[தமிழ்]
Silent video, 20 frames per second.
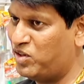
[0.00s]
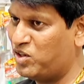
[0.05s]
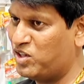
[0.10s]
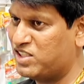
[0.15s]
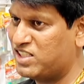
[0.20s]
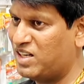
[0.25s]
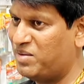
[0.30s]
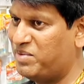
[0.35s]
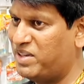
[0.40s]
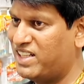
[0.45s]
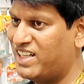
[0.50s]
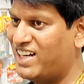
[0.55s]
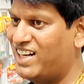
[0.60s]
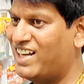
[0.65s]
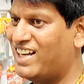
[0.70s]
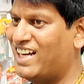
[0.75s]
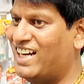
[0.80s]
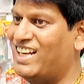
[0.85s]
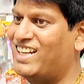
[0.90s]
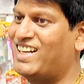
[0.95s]
ஃபோட்டோஸ்லாம்
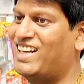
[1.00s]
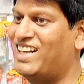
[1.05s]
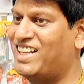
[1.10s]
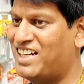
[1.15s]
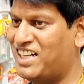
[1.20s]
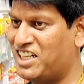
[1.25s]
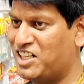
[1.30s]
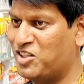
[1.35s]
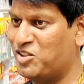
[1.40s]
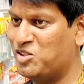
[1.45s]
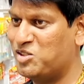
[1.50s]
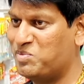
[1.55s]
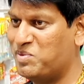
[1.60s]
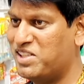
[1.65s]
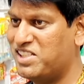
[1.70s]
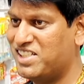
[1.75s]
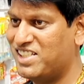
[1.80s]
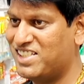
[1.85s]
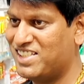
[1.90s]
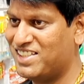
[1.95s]
பார்த்தீங்கன்னா கலர் கலராக இருக்கும்
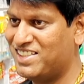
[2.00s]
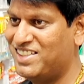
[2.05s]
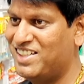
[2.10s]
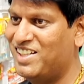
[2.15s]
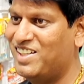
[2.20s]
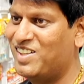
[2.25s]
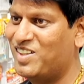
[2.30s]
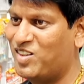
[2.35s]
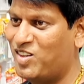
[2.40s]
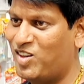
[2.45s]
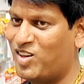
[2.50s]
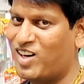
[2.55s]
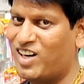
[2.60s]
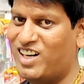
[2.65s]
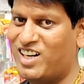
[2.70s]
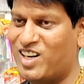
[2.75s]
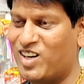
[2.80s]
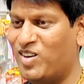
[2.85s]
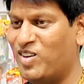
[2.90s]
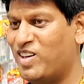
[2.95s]
ஸ்பீசிஸ்
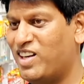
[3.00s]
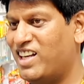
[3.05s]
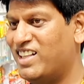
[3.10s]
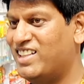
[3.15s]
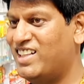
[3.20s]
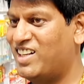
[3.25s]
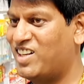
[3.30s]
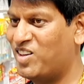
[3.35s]
கோரல் ட்ரௌட்டு அந்த